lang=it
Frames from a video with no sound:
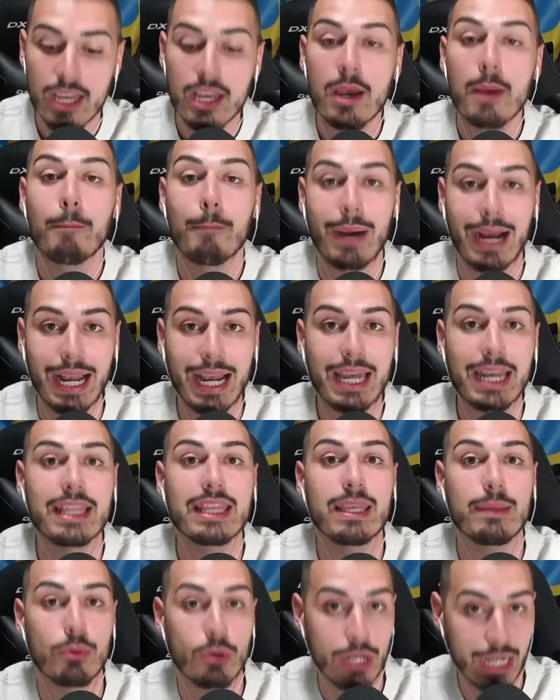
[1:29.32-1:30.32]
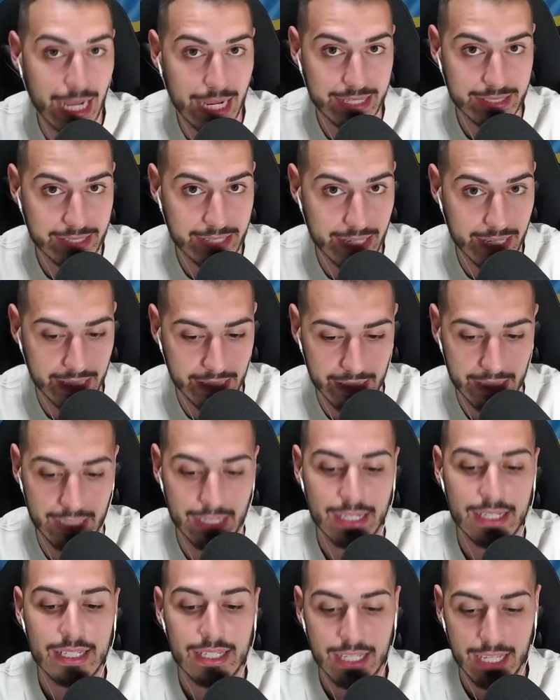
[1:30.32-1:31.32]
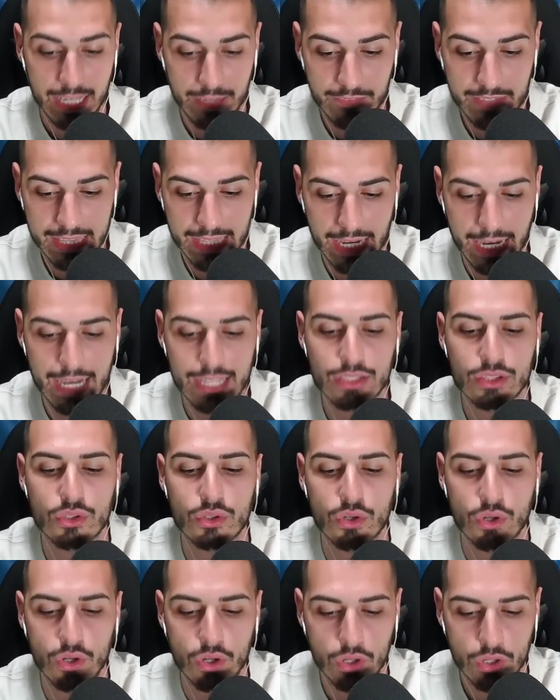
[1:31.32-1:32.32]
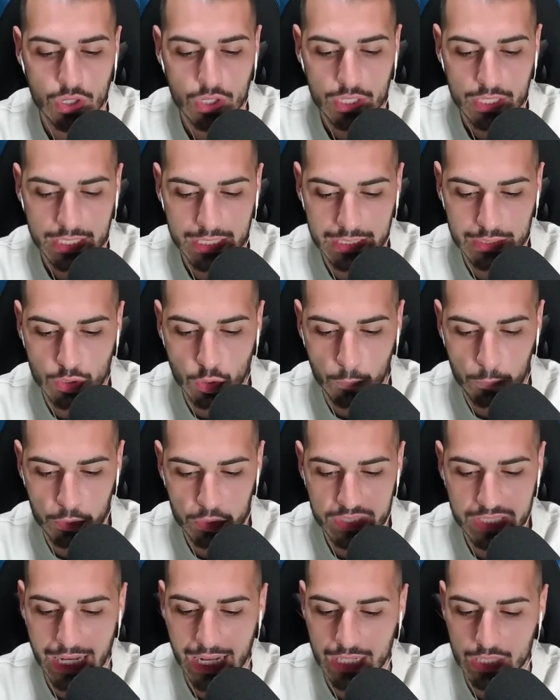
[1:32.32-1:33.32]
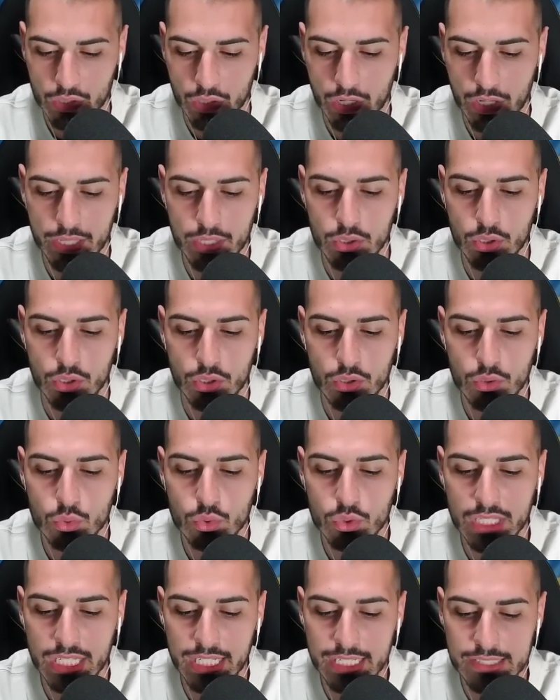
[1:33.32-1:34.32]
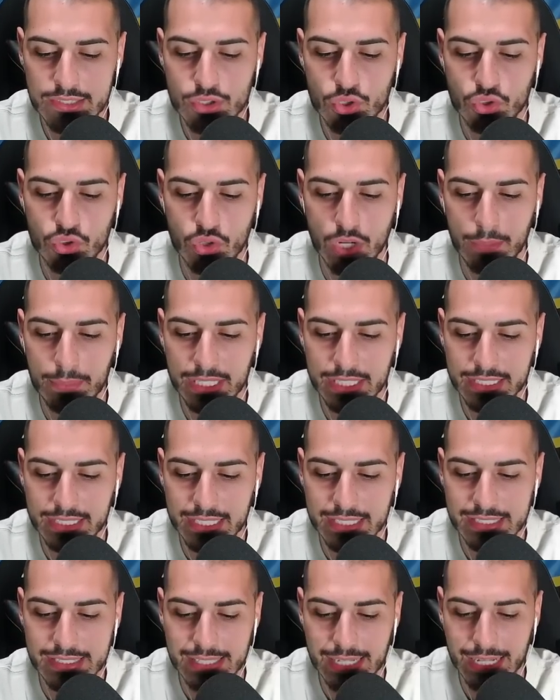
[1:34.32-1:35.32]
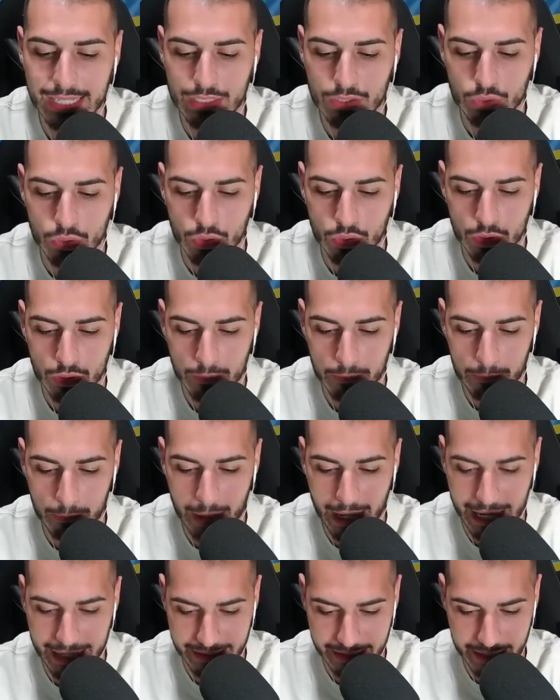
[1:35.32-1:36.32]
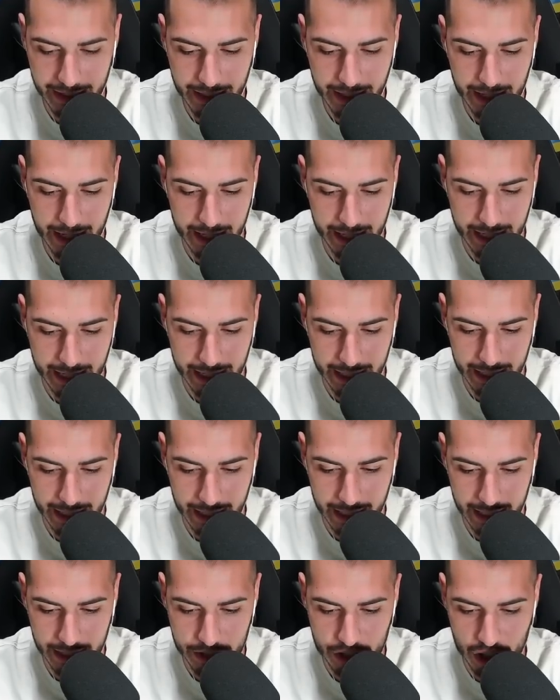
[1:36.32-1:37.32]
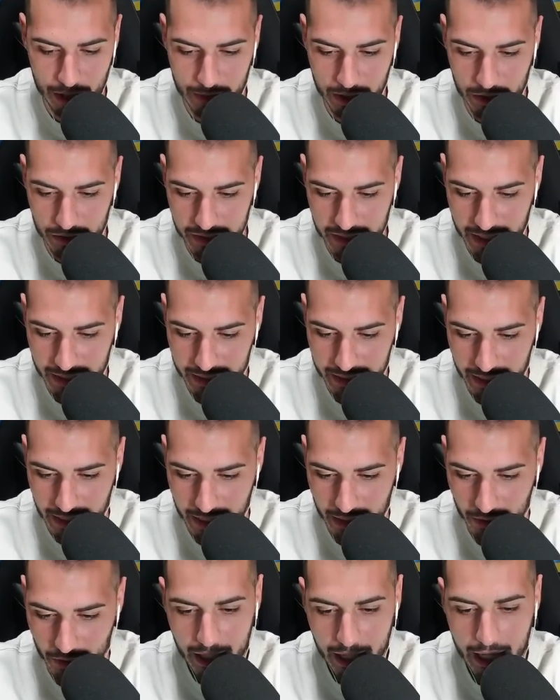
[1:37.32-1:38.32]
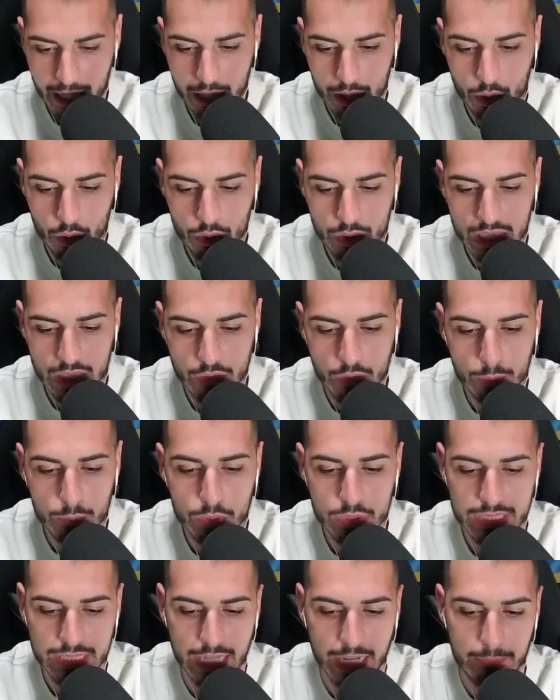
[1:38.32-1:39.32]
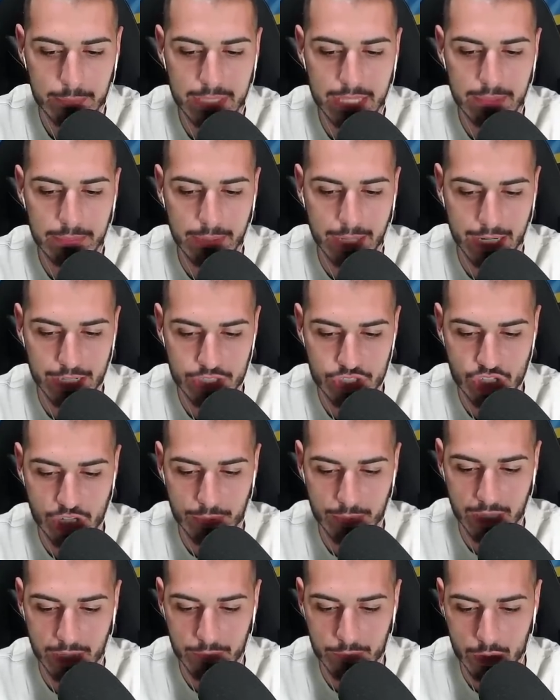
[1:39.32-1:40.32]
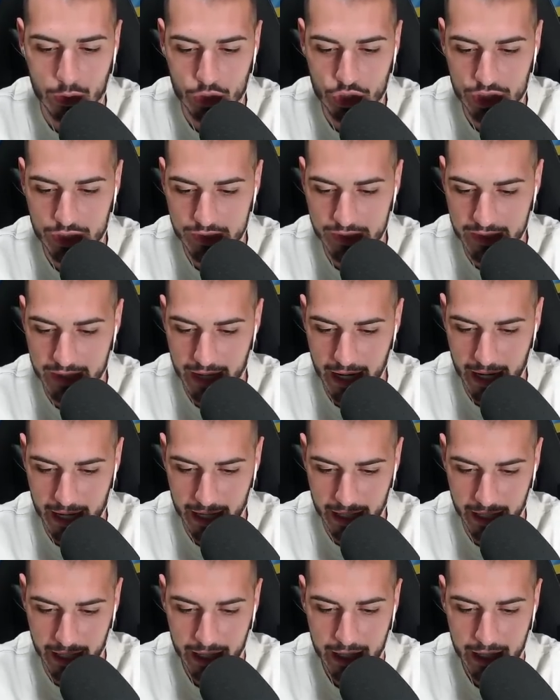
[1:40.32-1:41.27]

Magari tipo i laser evitando il doppio salto. Allora io utilizzo solamente il salto base, ecco là, già mi hanno schiantato, e non devo buttarmi di pancia per velocizzare